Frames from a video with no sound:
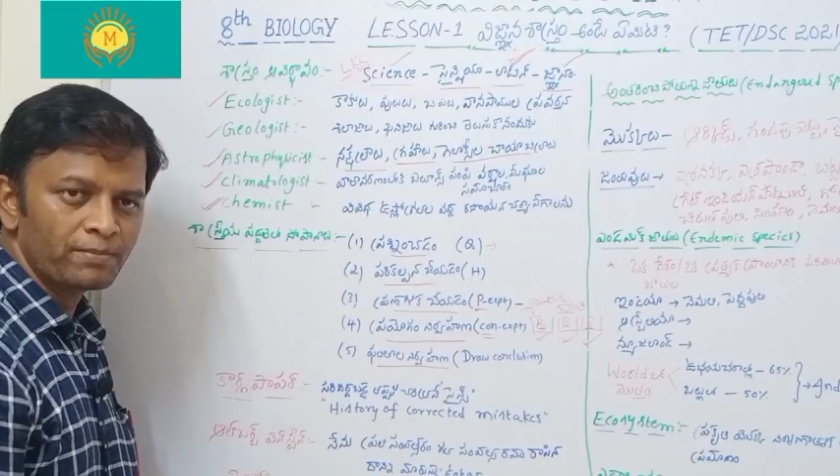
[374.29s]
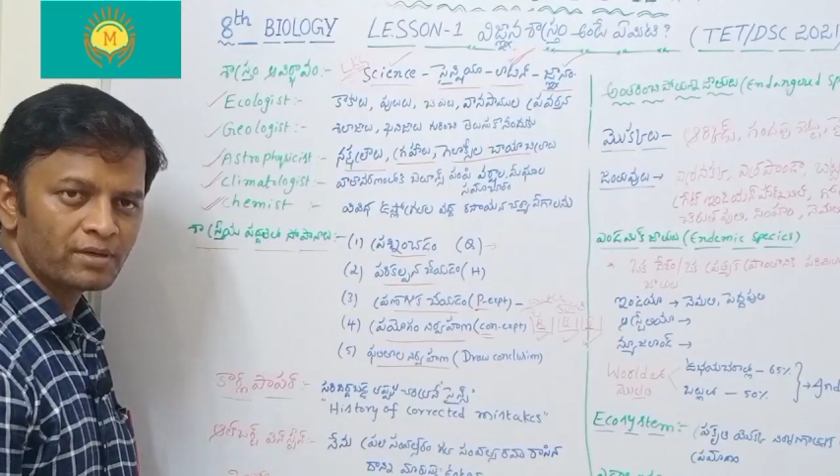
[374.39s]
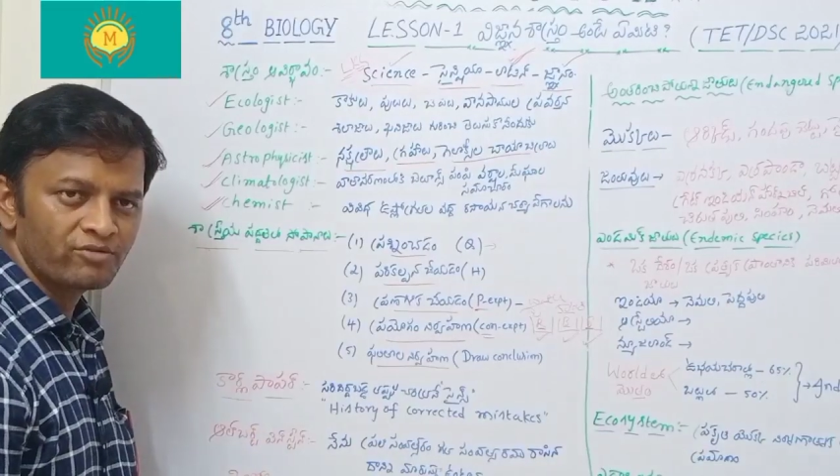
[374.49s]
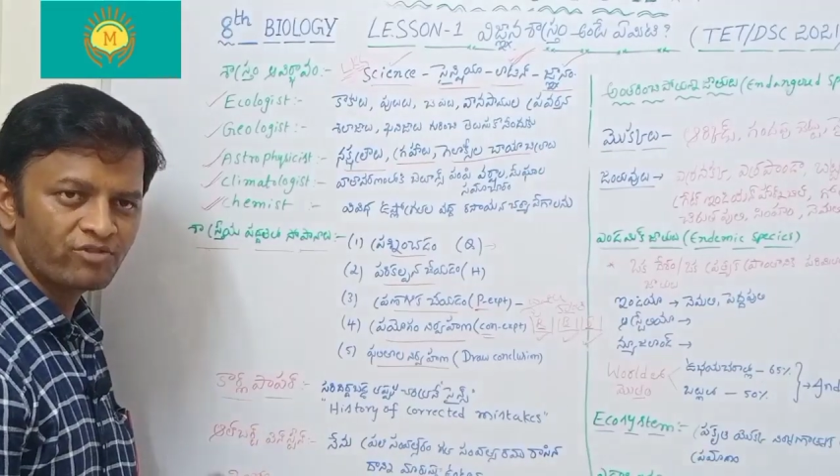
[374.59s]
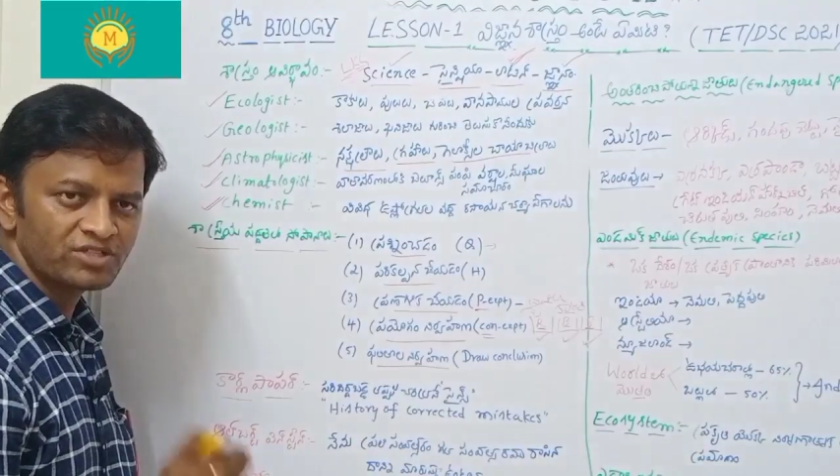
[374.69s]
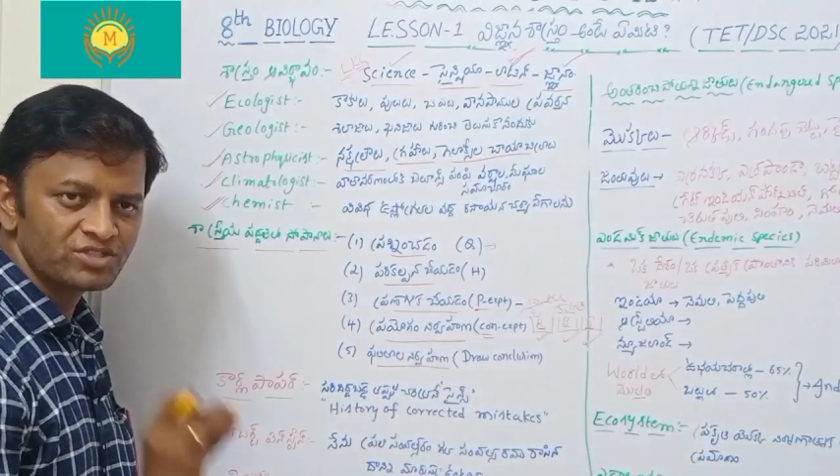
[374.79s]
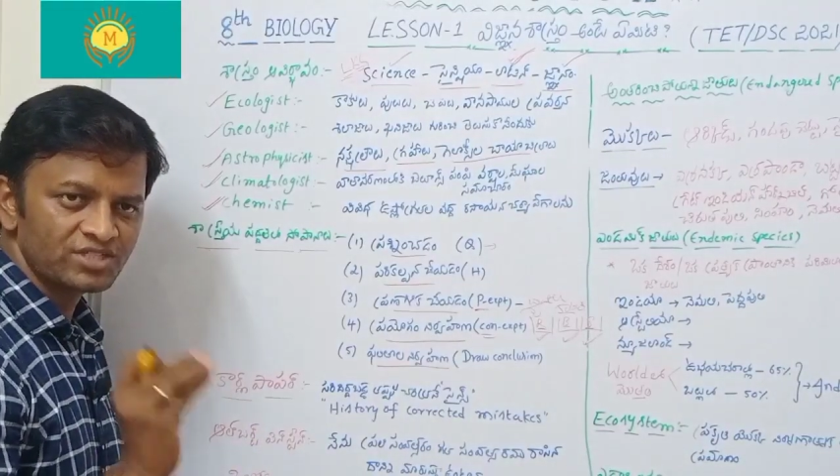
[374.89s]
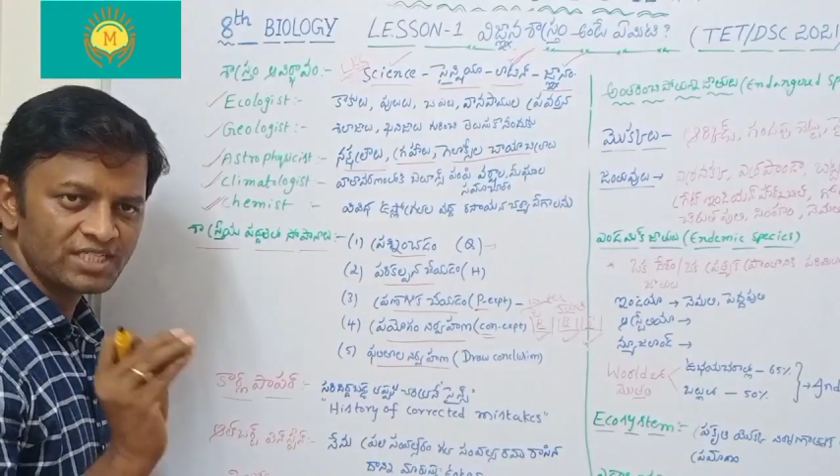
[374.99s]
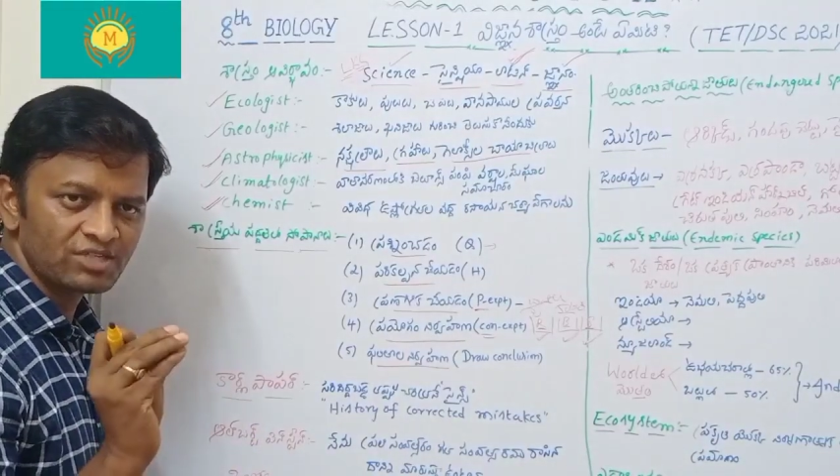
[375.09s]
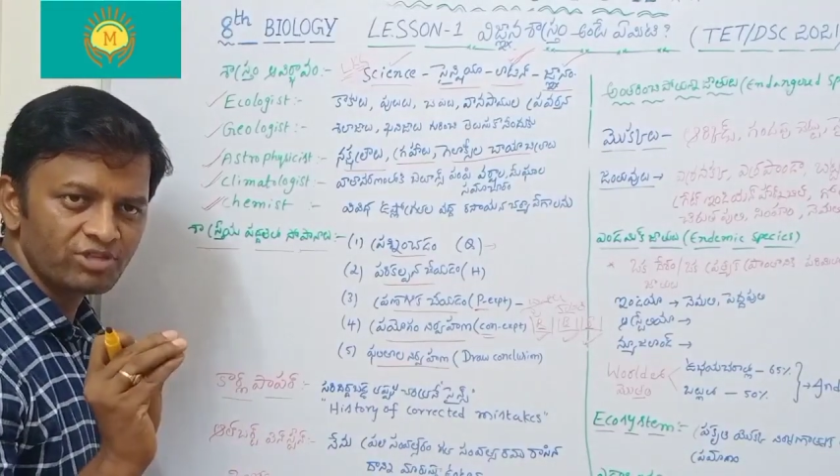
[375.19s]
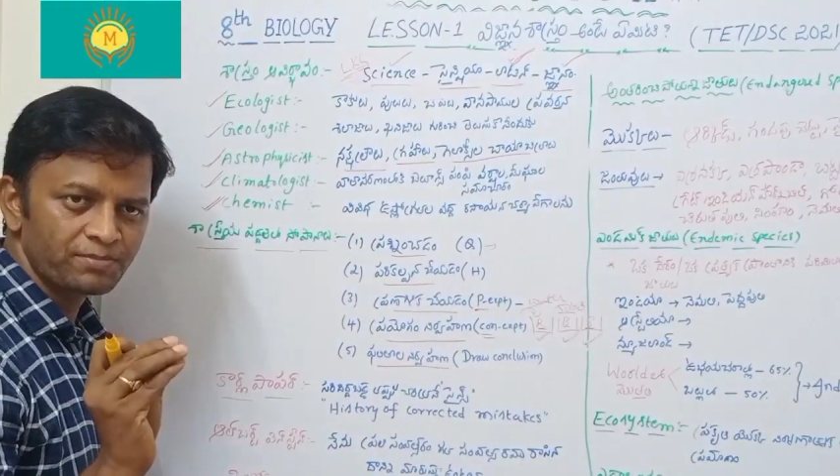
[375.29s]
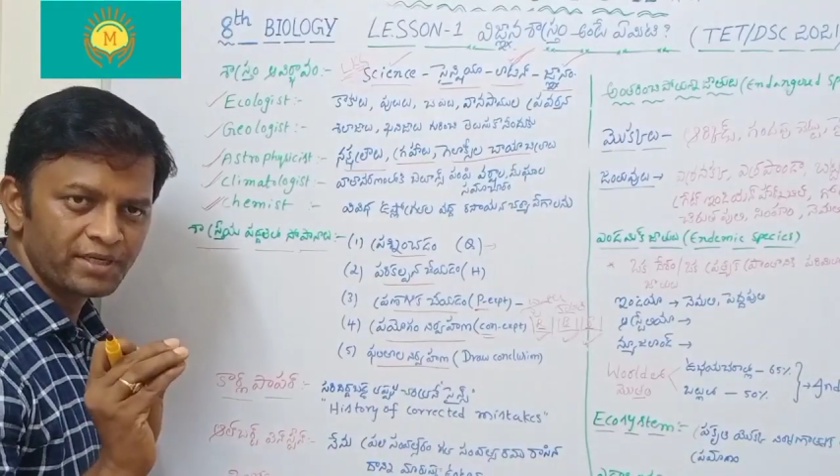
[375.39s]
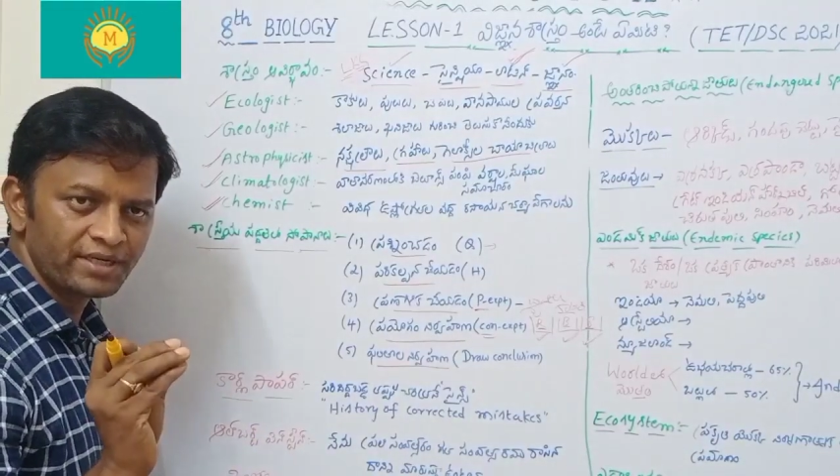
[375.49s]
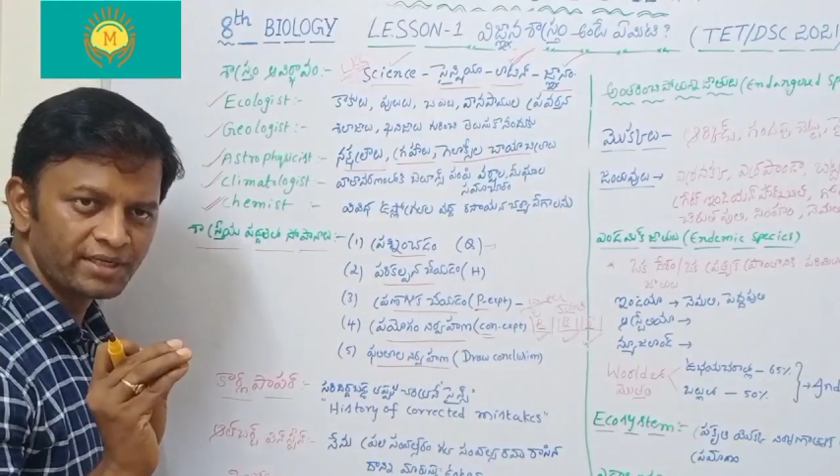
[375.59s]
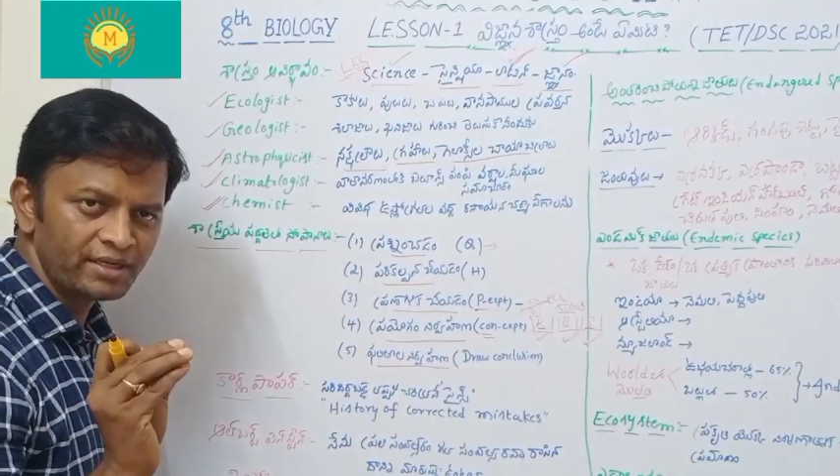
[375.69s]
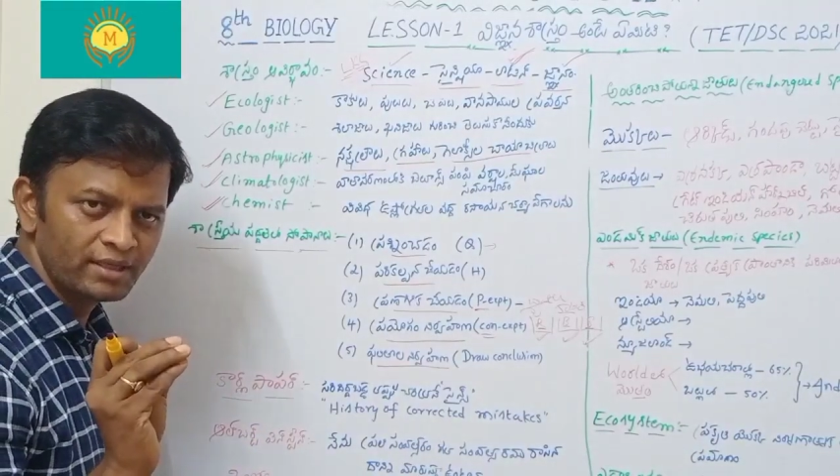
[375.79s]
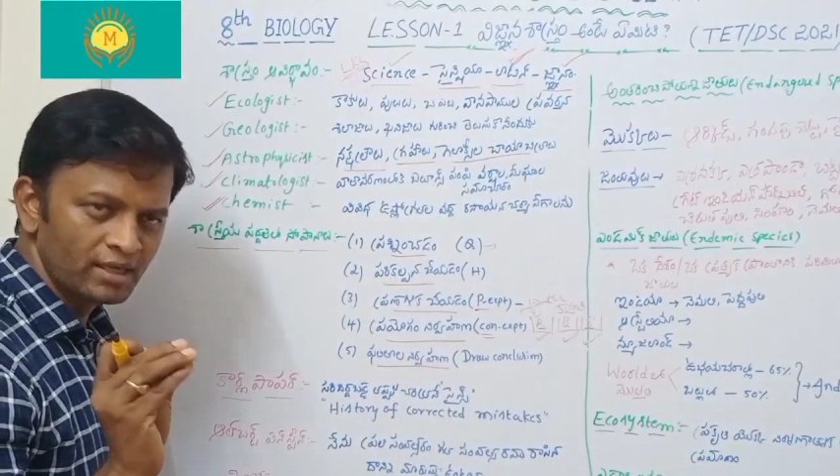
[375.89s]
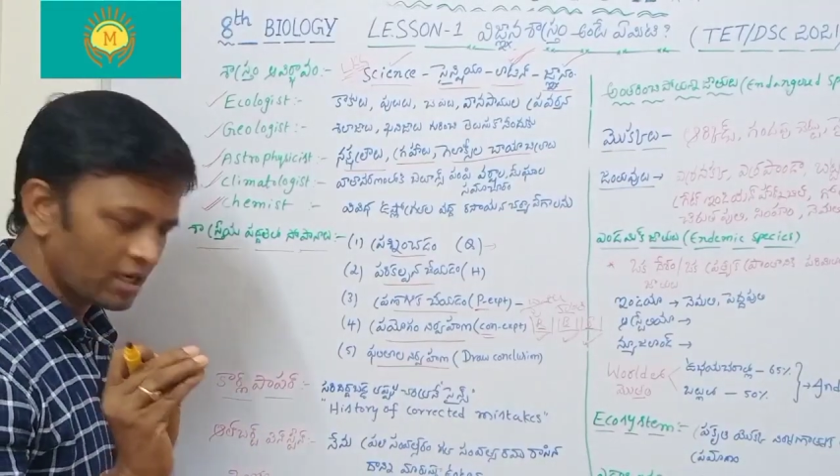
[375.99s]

పాపర్ ఫస్ట్ శాస్త్రవేత్త పేరేంటి